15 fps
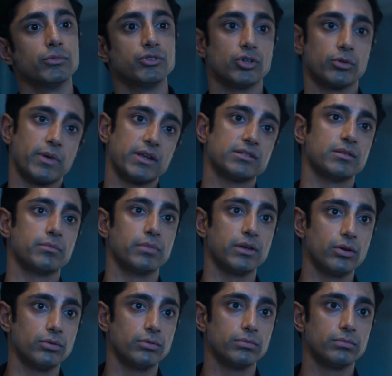Me quitaste mi
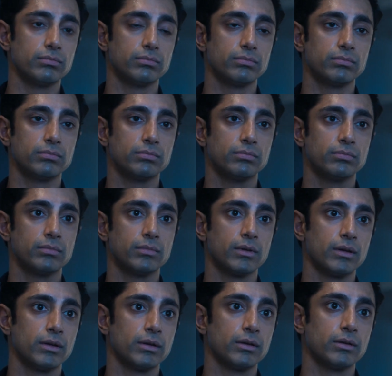simbionte.
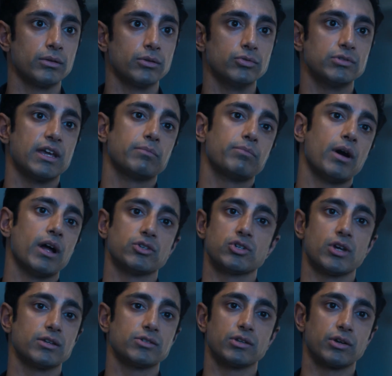Le quitas el
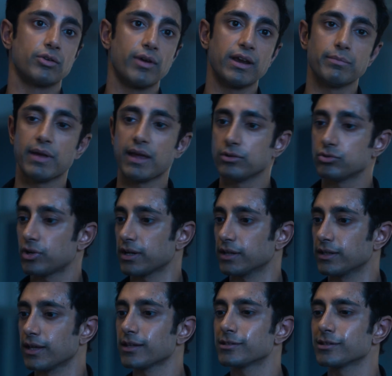tiempo a un gran hombre que
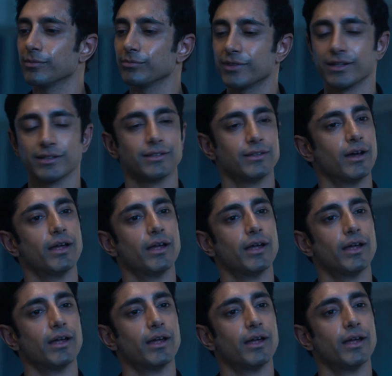trataba de hacer algo